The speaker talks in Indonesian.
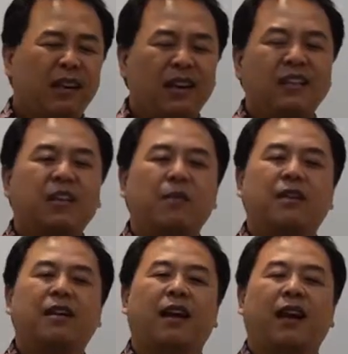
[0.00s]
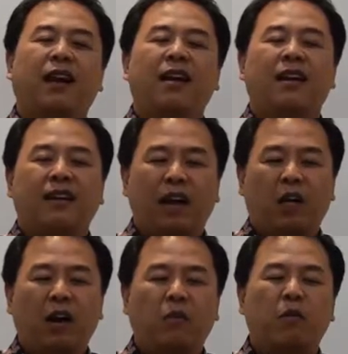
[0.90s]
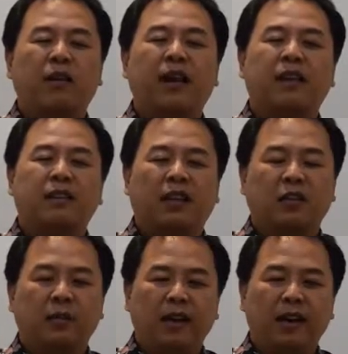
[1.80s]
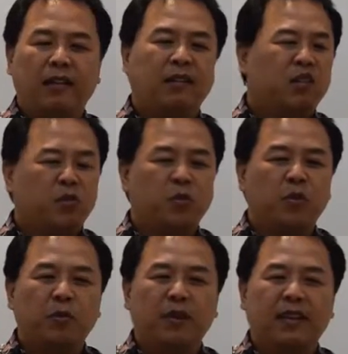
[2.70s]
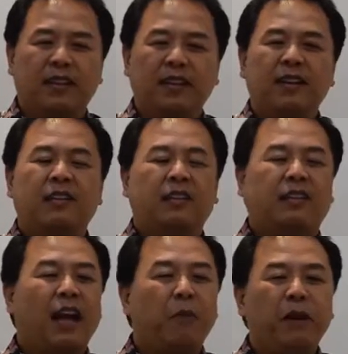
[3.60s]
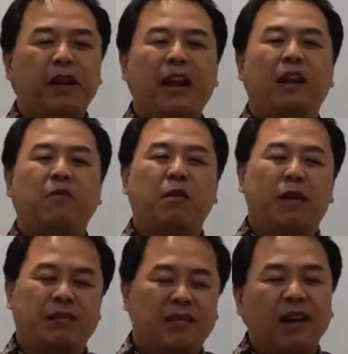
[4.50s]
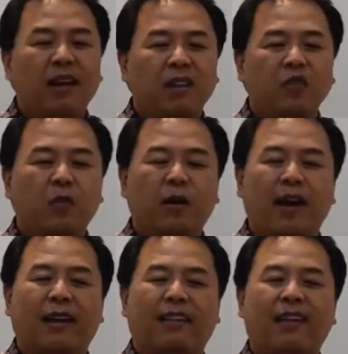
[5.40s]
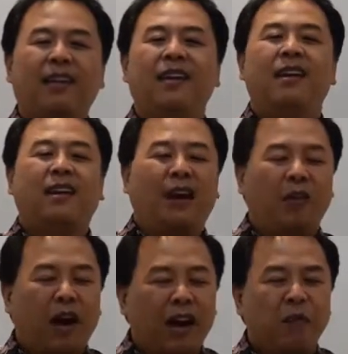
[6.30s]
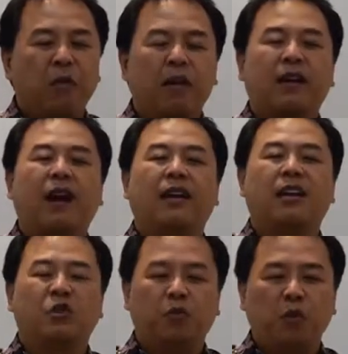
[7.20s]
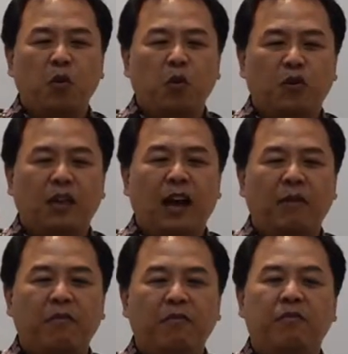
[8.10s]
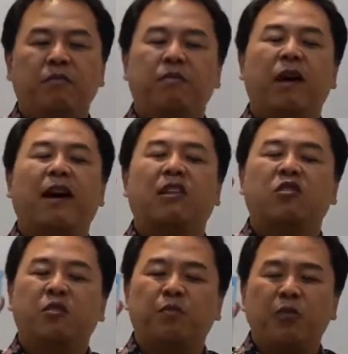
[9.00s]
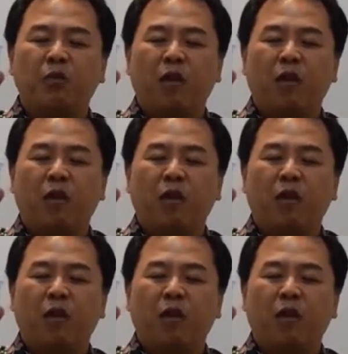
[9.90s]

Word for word: Tidak jadi masalah kalau Anda memegangnya satu menit, 10 menit, tetapi ini akan jadi masalah yang cukup berarti kalau Anda memegangnya 10 jam, bahkan 10